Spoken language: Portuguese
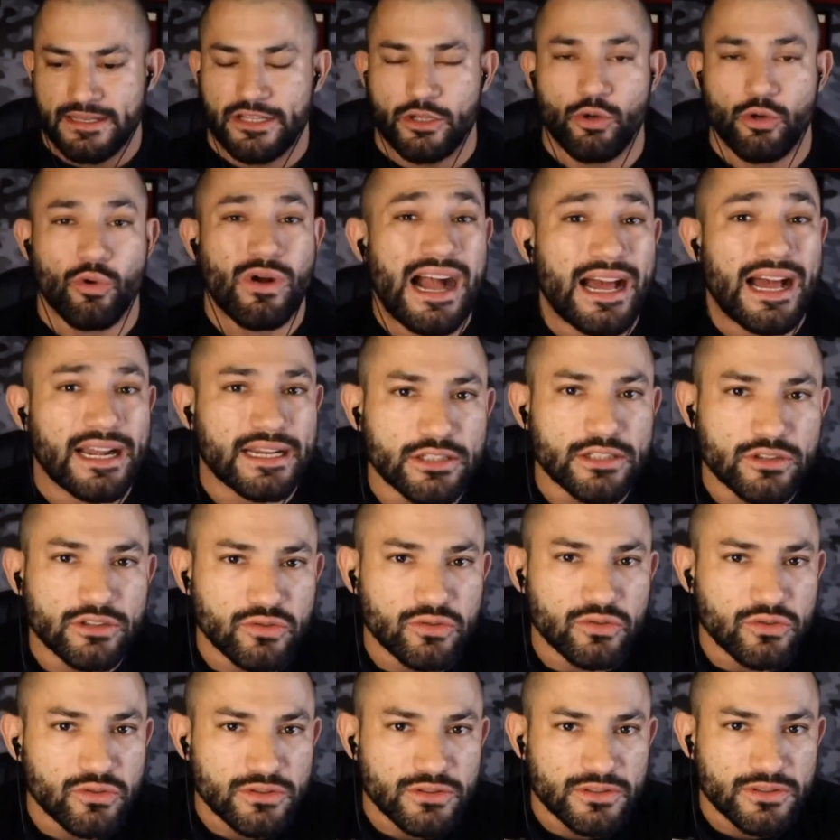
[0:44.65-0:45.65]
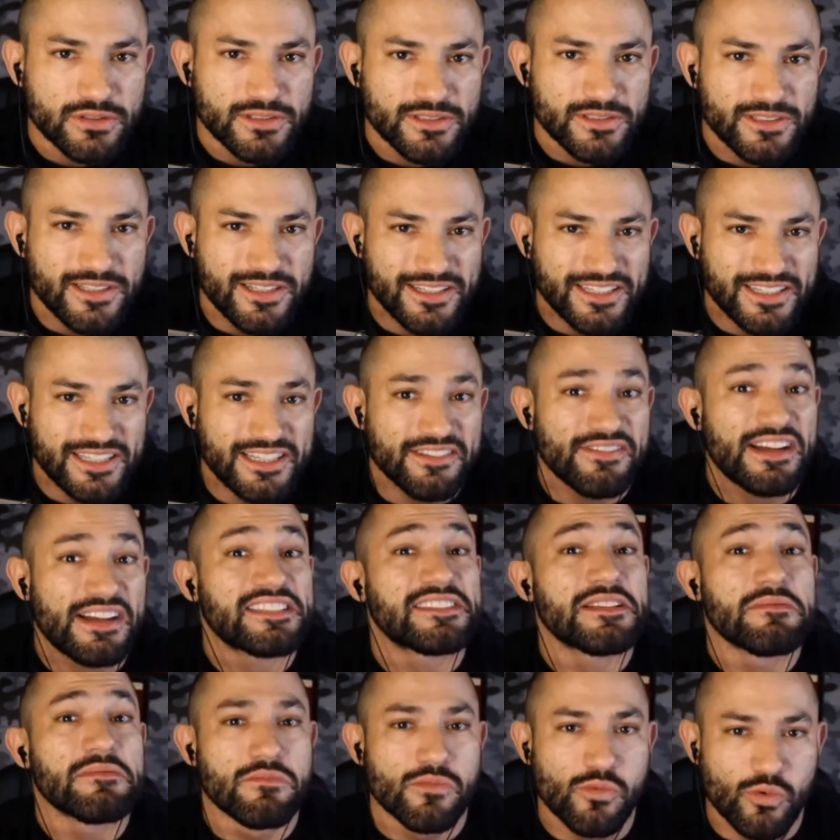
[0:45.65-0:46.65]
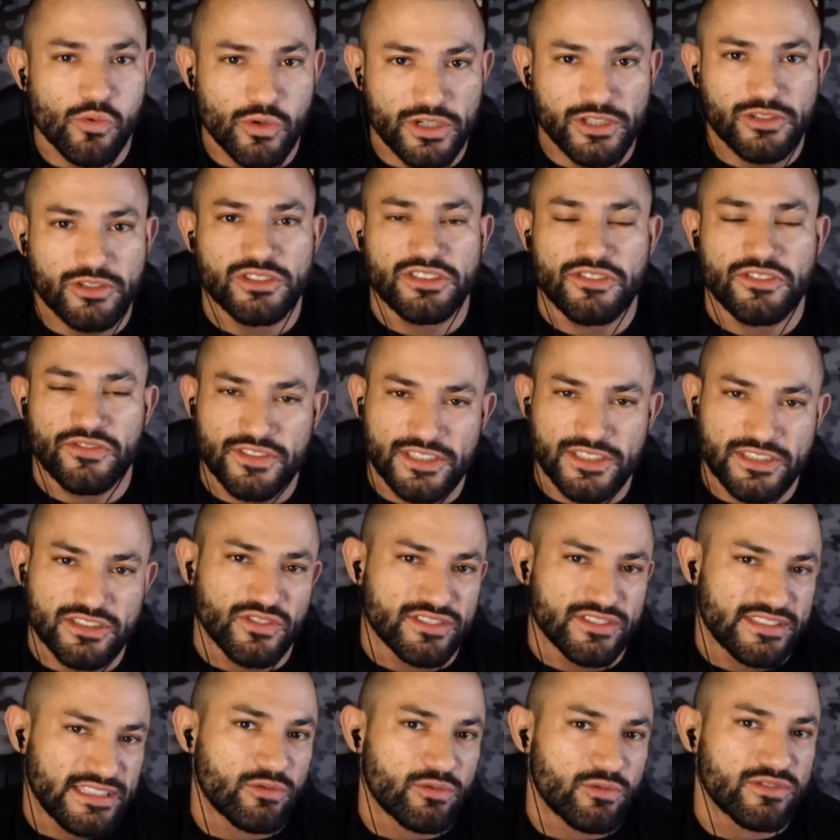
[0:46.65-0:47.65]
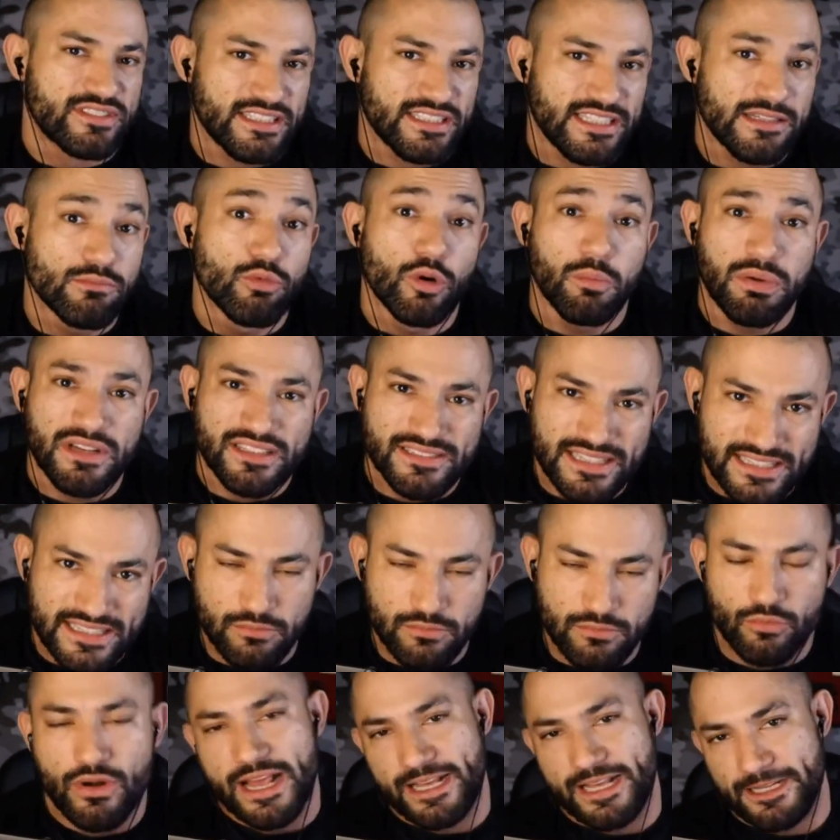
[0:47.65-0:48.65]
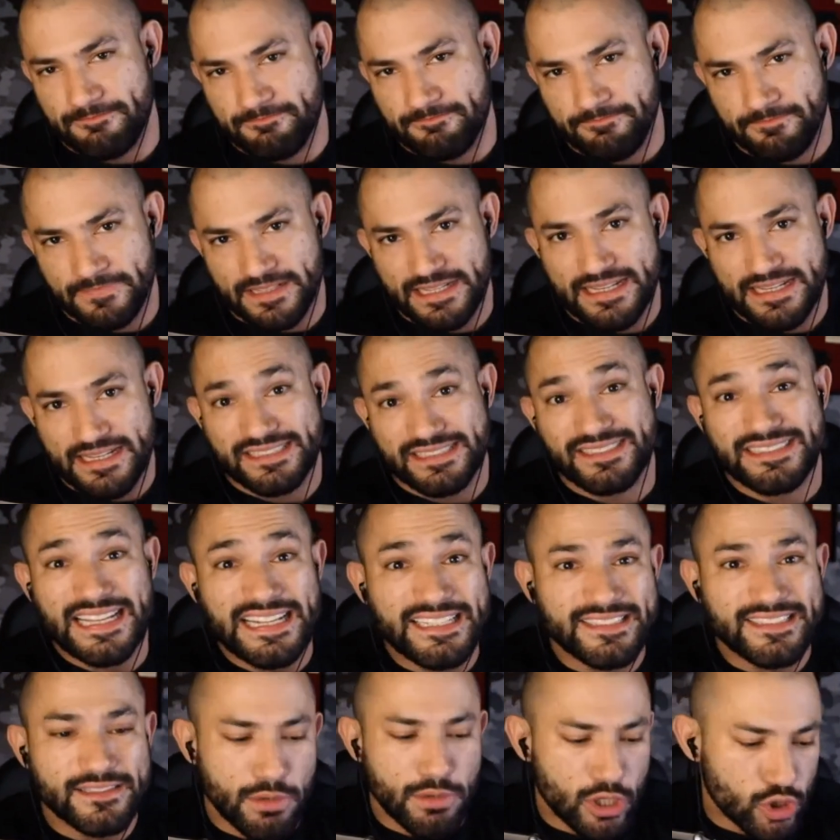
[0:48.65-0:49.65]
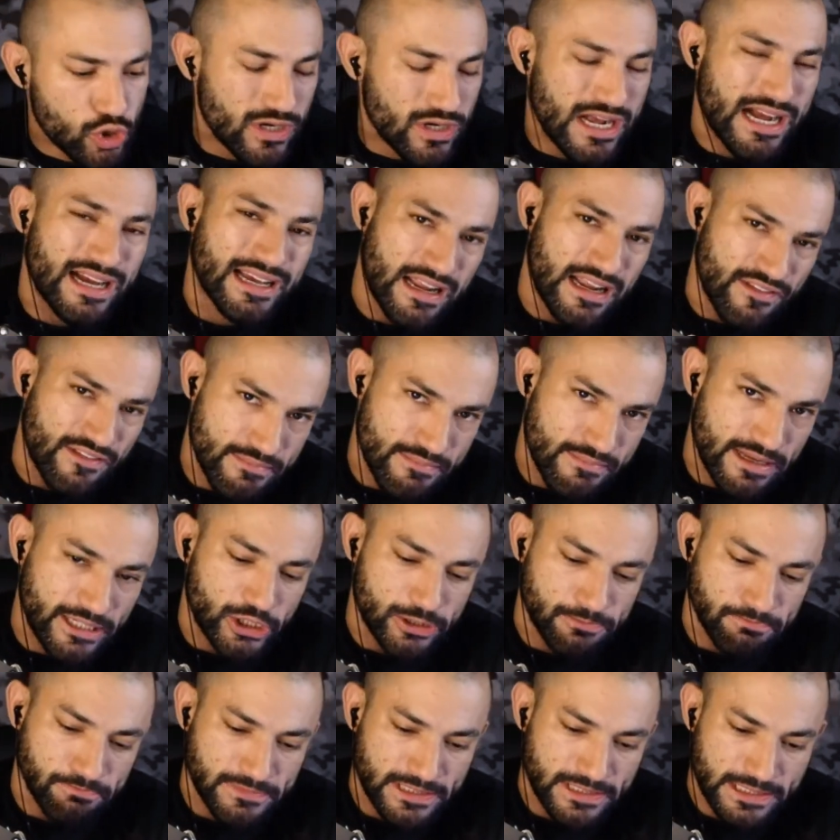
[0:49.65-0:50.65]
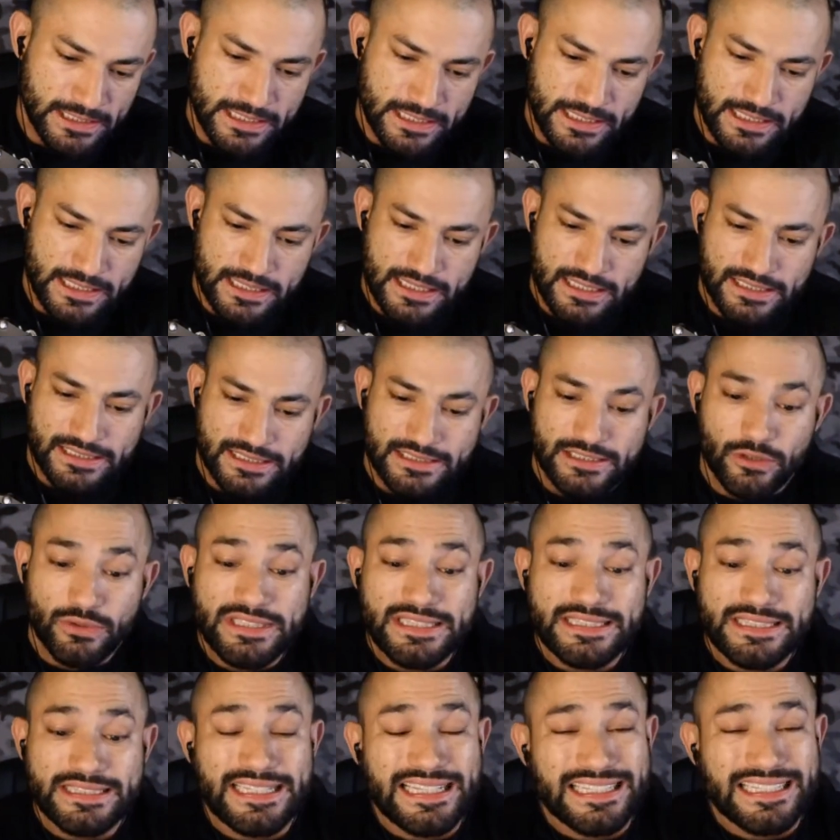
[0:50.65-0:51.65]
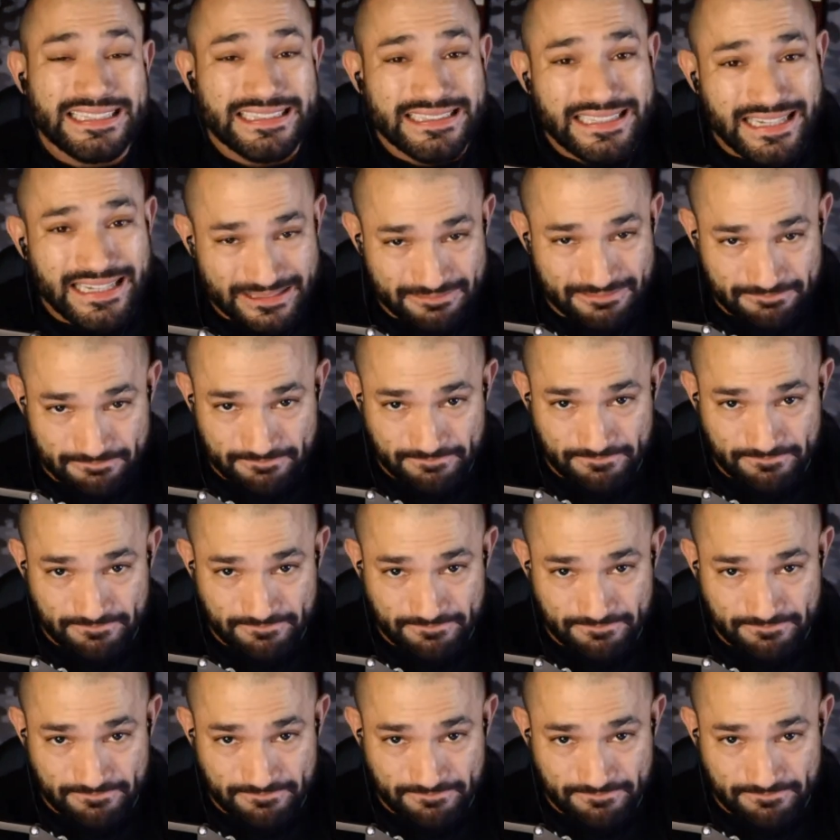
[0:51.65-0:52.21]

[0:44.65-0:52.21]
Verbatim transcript: eu garanto que vai ser muito difícil você conseguir imobilizar esse moleque sem se machucar gravemente. Então entenda,